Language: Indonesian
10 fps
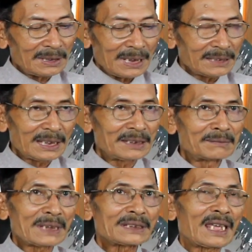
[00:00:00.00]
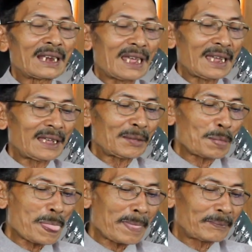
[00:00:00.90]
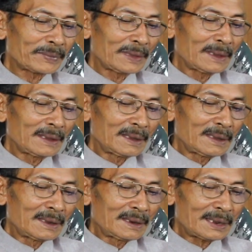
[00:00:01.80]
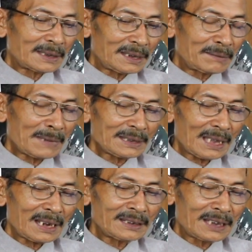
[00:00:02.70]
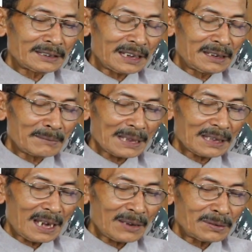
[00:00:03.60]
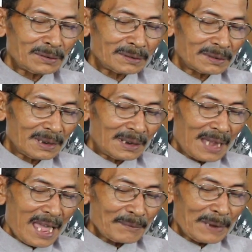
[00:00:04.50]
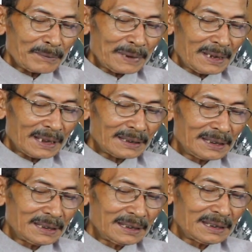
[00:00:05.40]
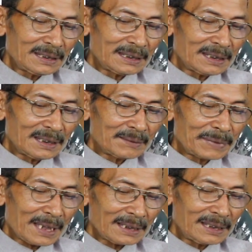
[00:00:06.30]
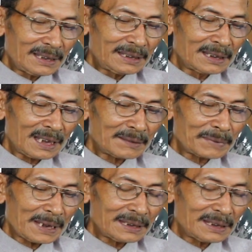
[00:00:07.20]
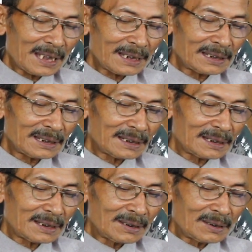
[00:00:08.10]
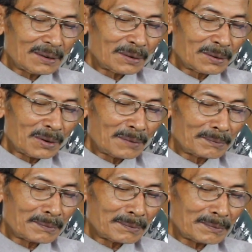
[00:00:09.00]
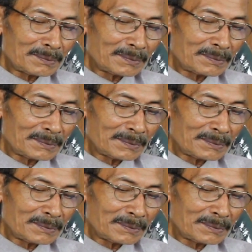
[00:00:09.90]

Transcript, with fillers: itu tidak jadi masalah tidak jadi masalah yang jadi masalah itu apabila dibagi dengan bagian hukum